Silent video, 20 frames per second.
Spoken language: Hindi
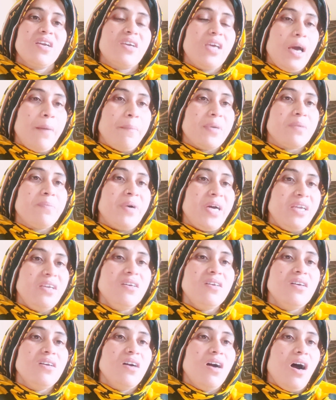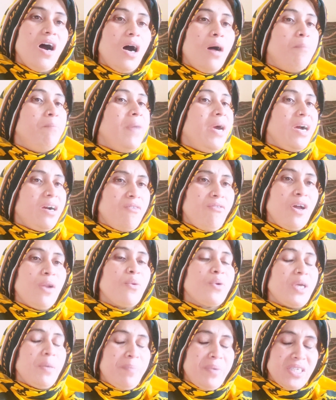कि अहमद भाई अब महक
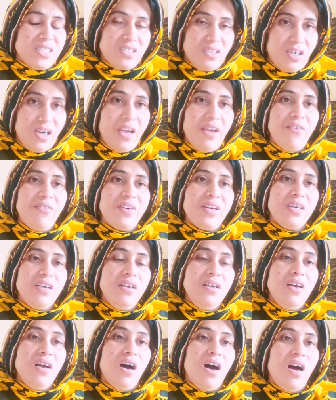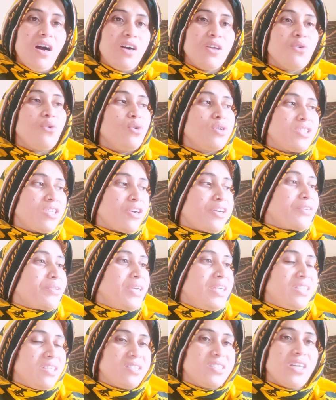वालों के पास आए हुए अगर हो सके
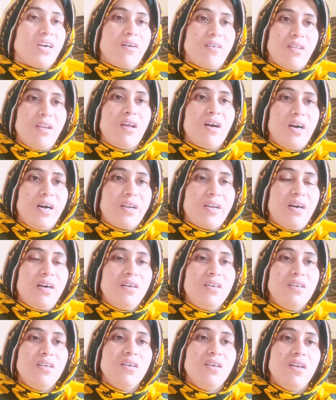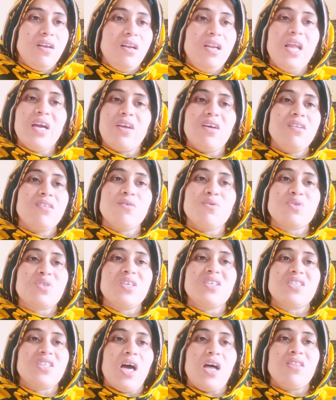तो इधर चक्कर लगाना लेकिन
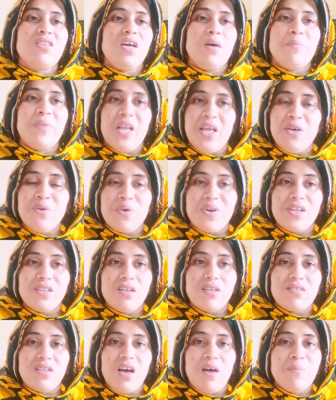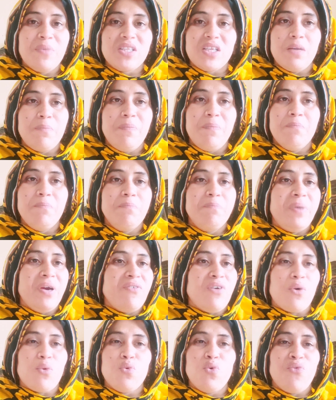उसकी शादी हम नहीं होने देते हम इतने
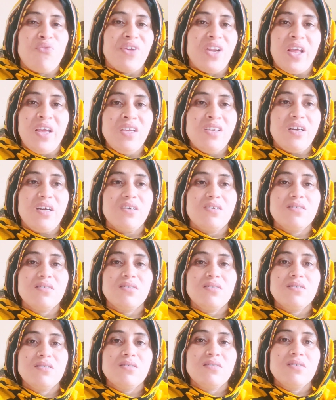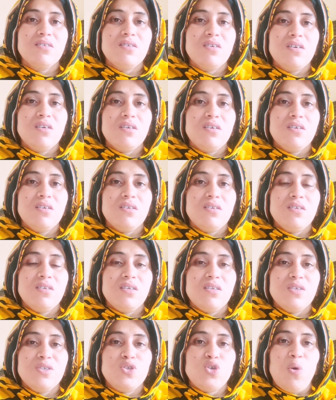बेवकूफ नहीं है
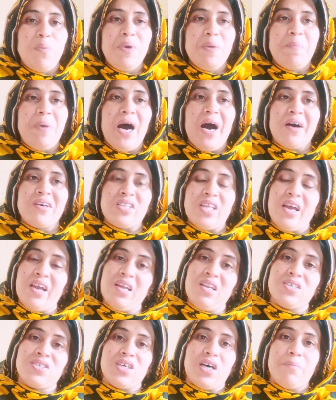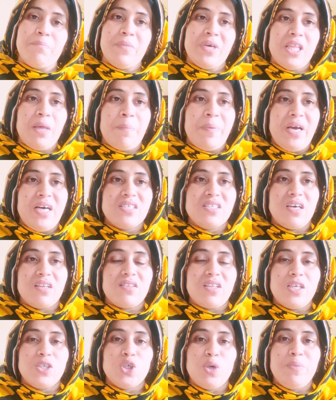जो भी भागता इल्जाम मेरे पे आ
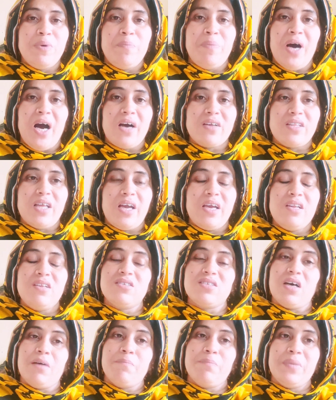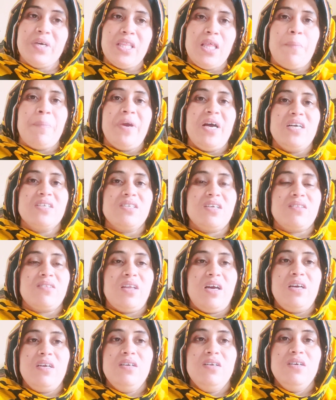जाता है जो भी भागता इल्जाम मेरे पे आ
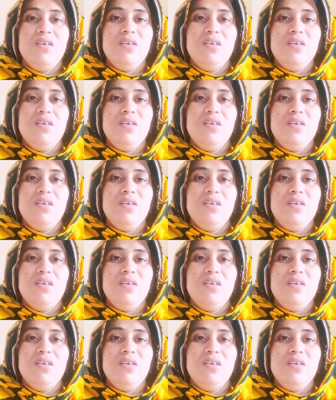जाता है